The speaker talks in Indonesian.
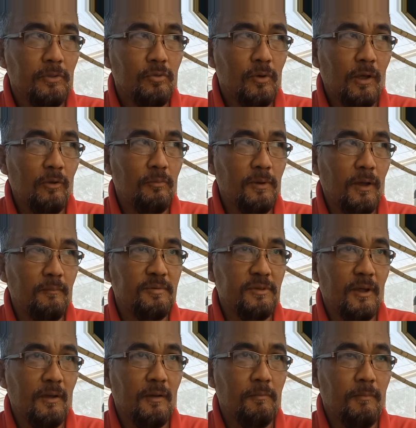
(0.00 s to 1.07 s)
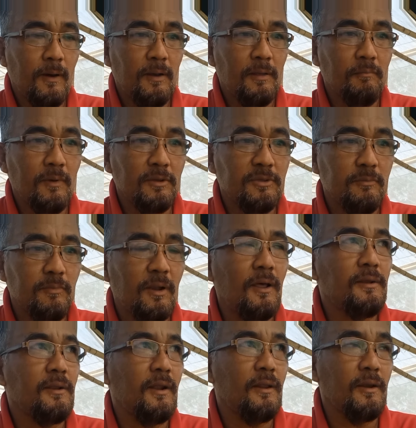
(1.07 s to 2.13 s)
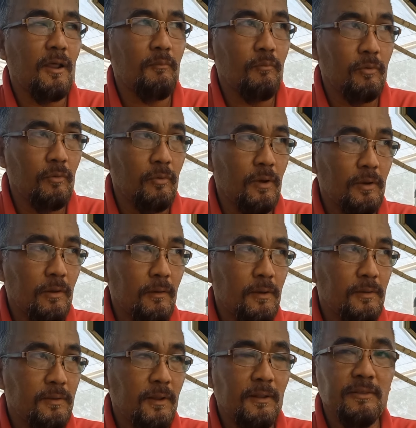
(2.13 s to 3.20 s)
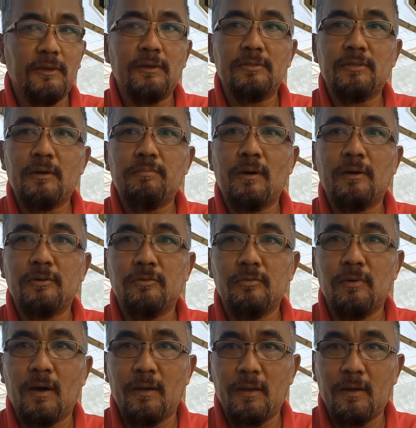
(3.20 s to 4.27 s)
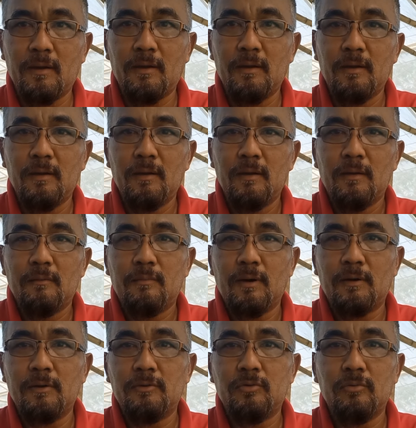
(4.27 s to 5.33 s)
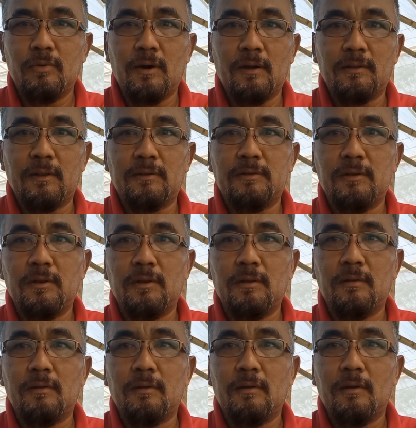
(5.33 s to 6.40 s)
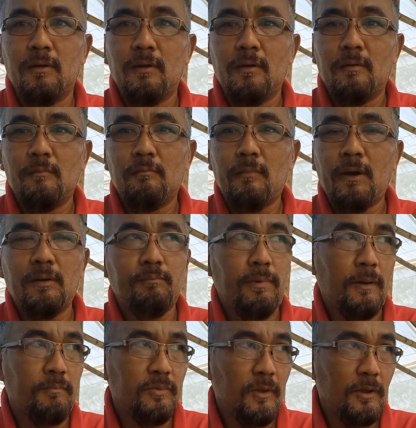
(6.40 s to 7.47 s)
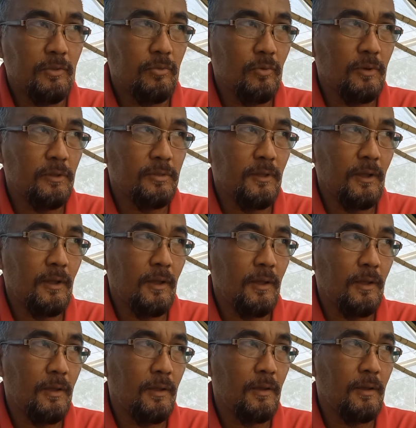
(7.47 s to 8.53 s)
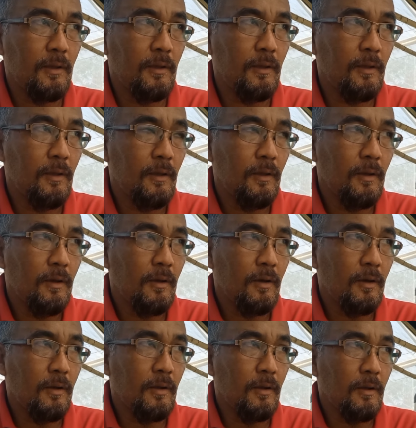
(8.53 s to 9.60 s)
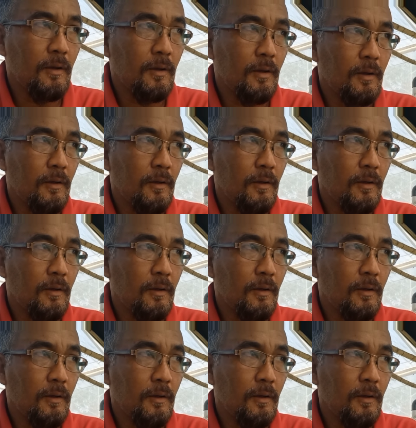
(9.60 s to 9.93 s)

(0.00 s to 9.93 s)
itu kalau nggak bisa paling maksimal adalah 60 kan kawan nanti kita bagi dua ya bagi dua jadi main pipe-nya itu kita uh,